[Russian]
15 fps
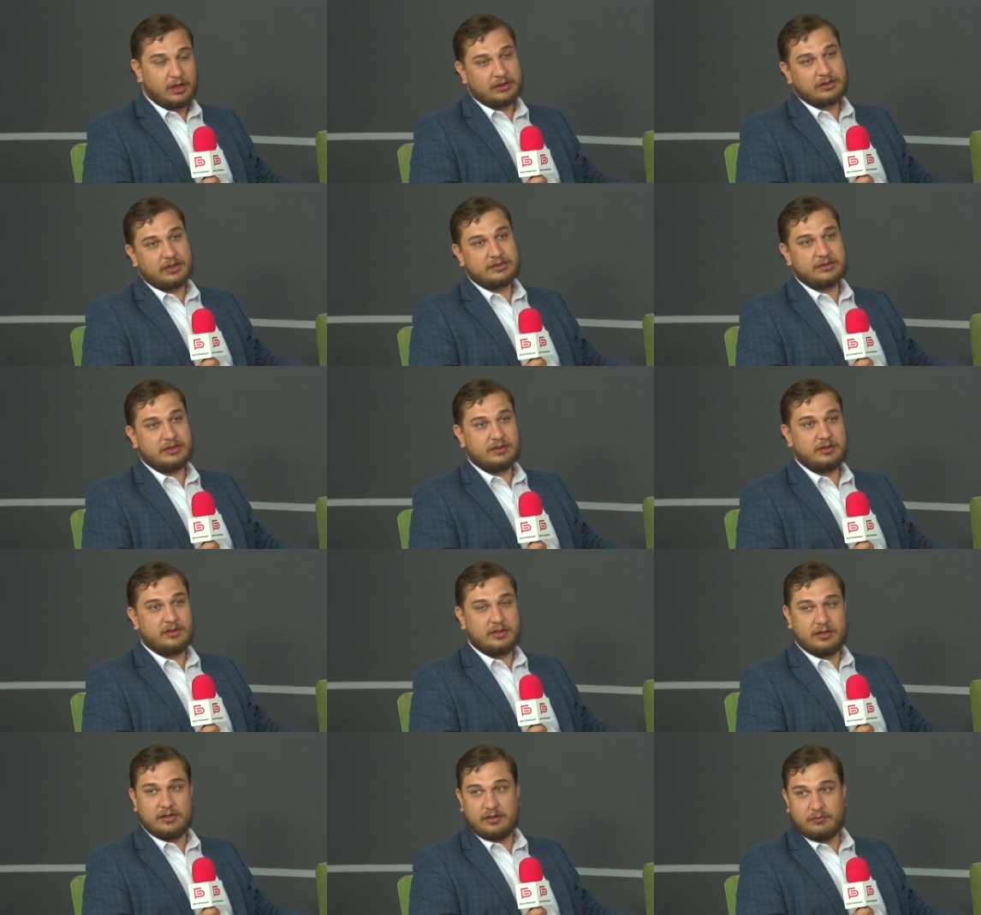а также
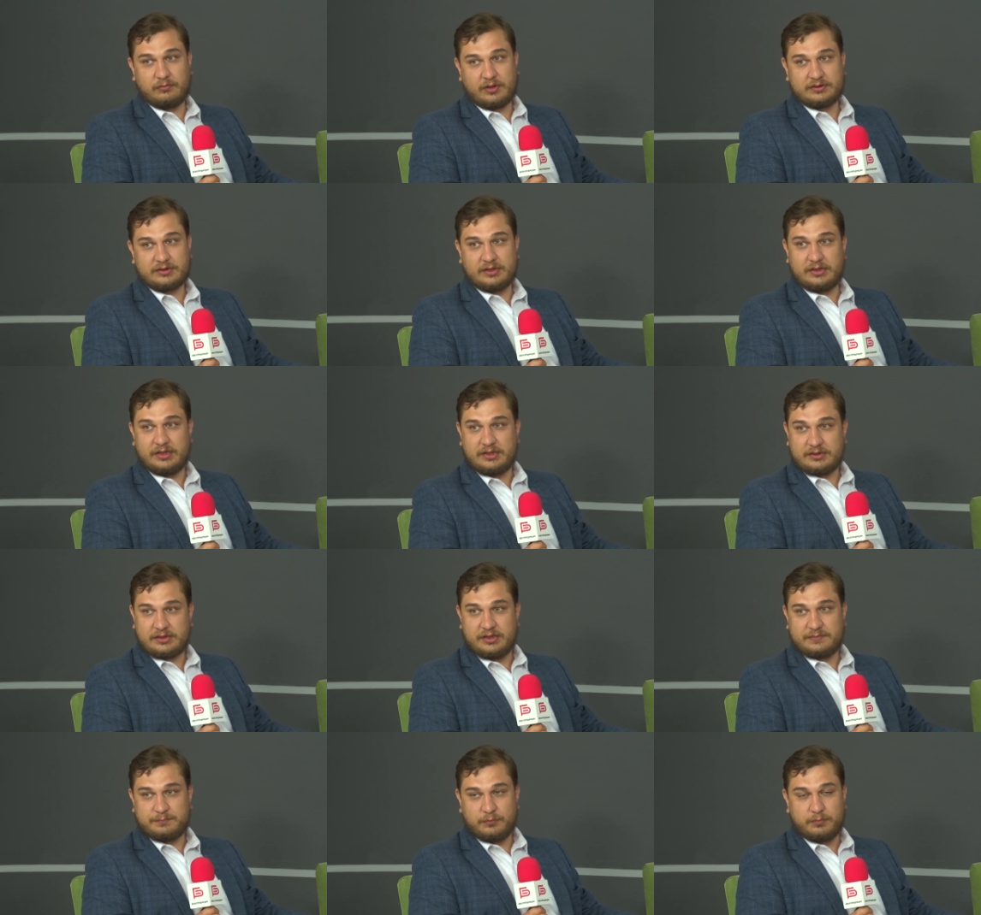э, Луганской
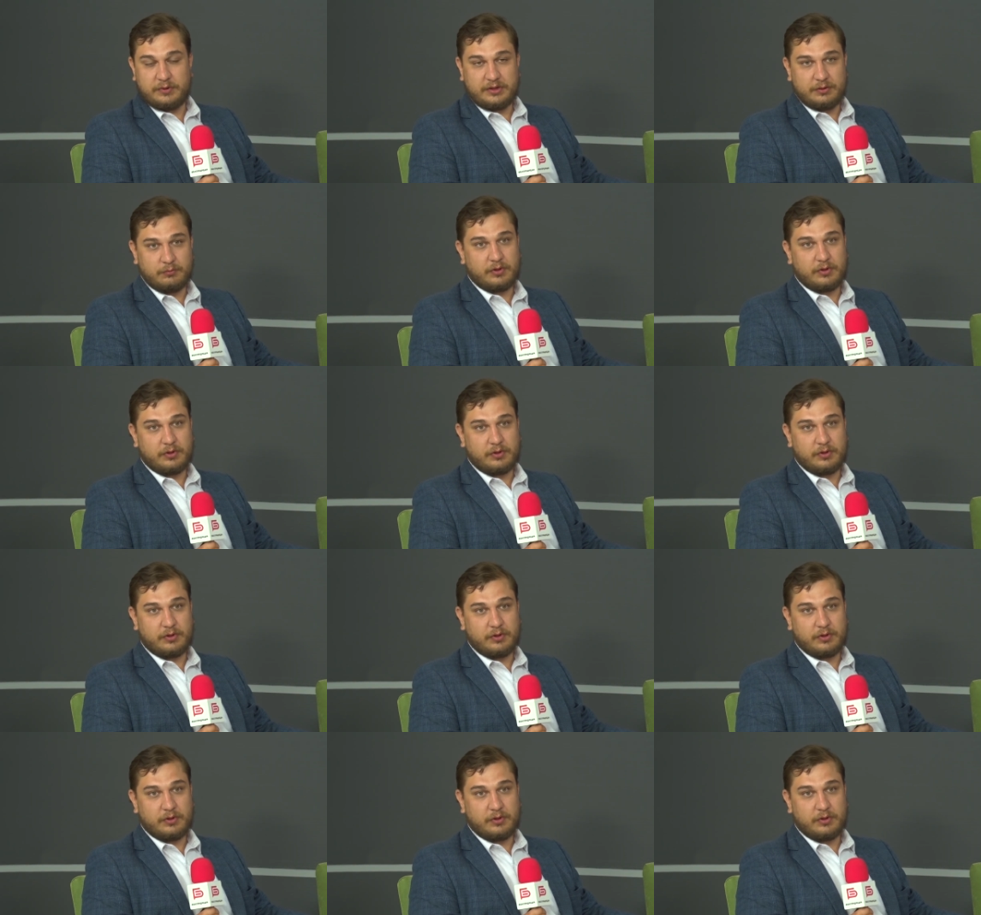Донецкой Республики и